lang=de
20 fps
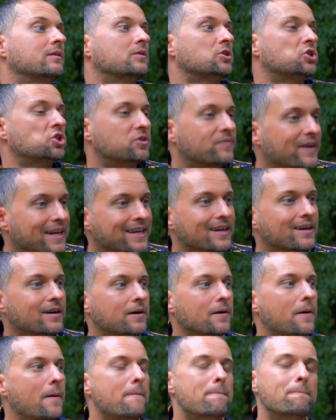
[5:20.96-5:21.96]

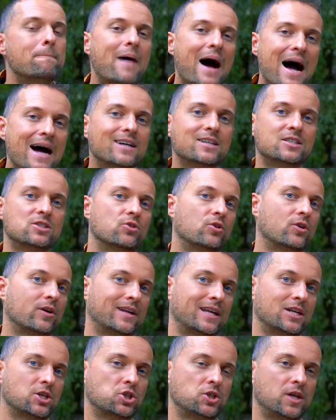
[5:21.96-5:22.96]
schwächere
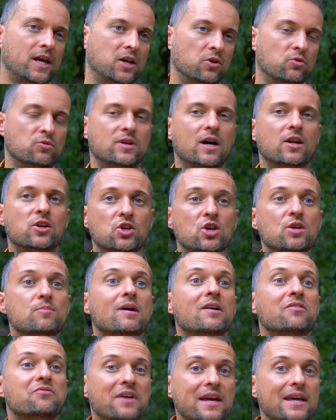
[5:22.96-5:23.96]
Magensäuren entstehen und dadurch
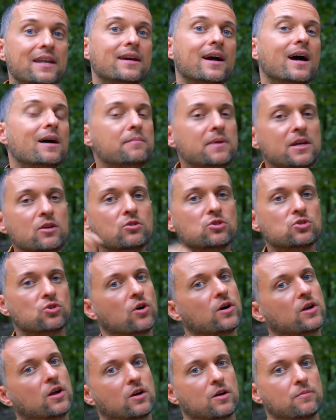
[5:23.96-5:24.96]
immer weniger
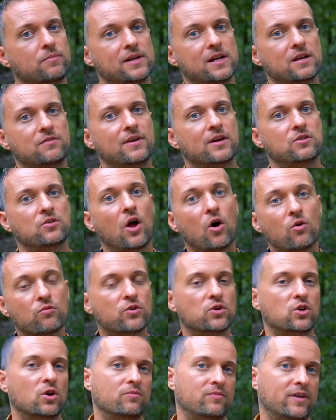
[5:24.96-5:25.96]
Aminosäuren gebildet werden und
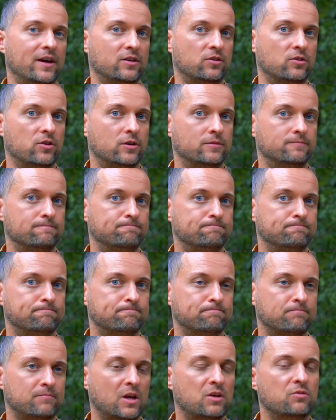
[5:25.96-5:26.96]
aufgenommen werden können
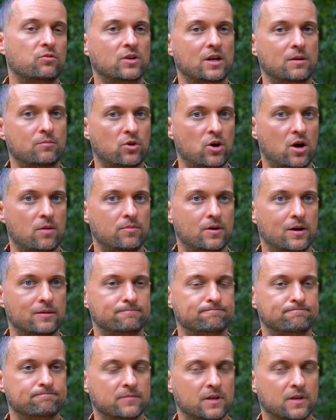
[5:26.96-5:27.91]
von deinem Körper.